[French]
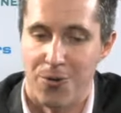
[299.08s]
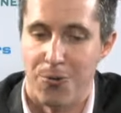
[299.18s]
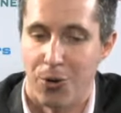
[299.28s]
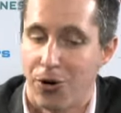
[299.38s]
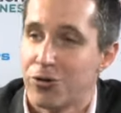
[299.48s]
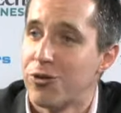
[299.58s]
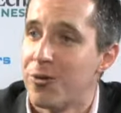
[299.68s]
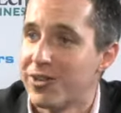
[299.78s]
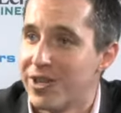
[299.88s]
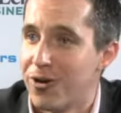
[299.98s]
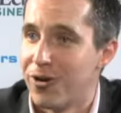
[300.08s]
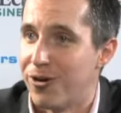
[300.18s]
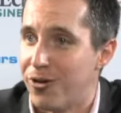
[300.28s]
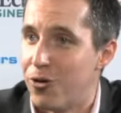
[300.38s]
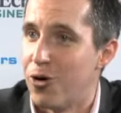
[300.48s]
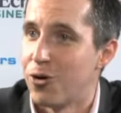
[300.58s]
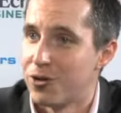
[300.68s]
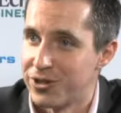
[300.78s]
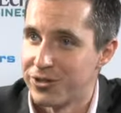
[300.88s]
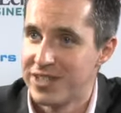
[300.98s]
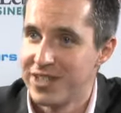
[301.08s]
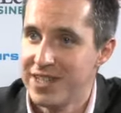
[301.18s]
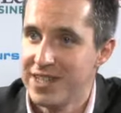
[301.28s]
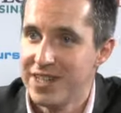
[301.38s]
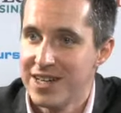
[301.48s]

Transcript: pour leur demander leur, leur ressenti,